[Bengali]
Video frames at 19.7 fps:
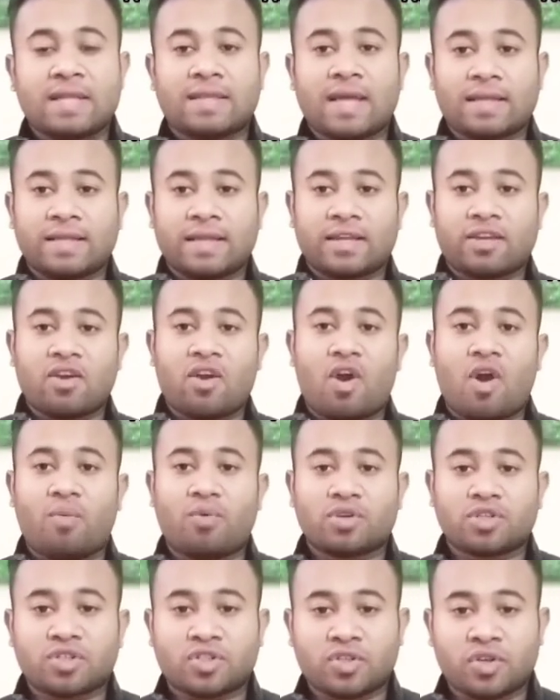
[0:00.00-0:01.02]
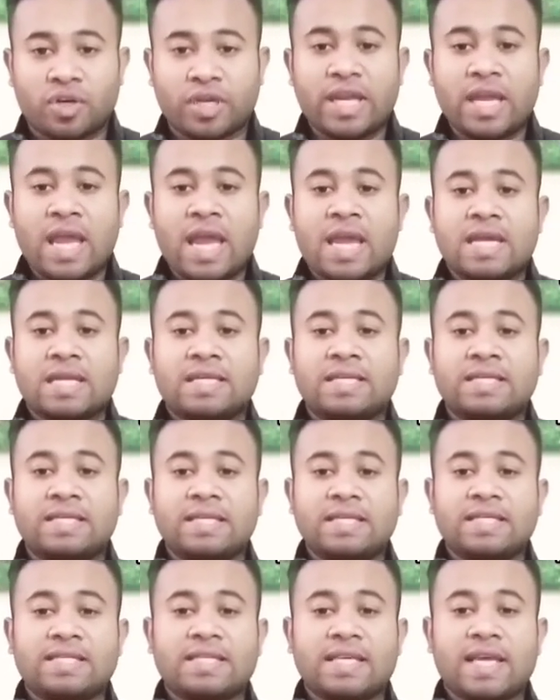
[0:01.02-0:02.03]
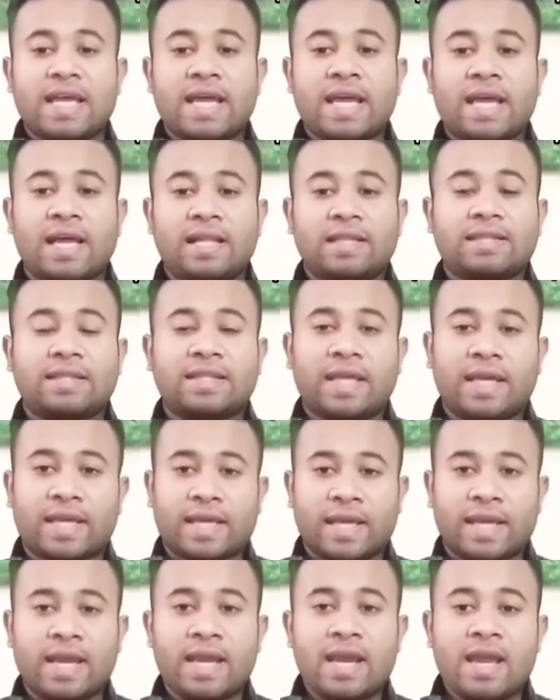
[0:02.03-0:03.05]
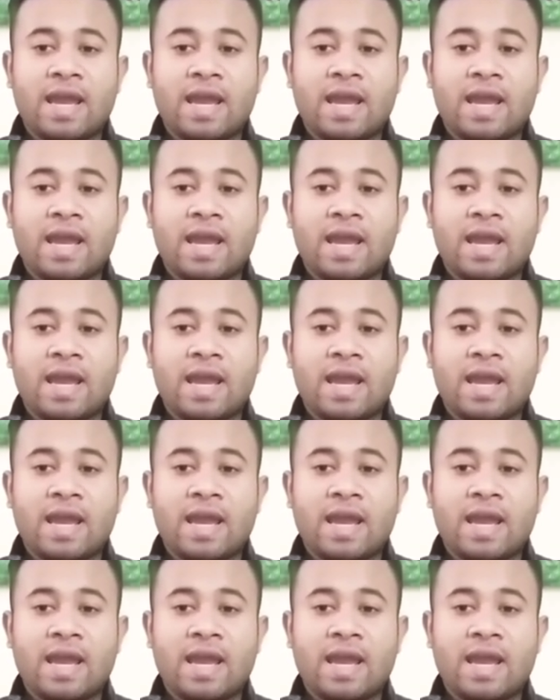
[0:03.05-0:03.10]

তাদেরকে অবশ্যই ডিজি হেলথ থেকে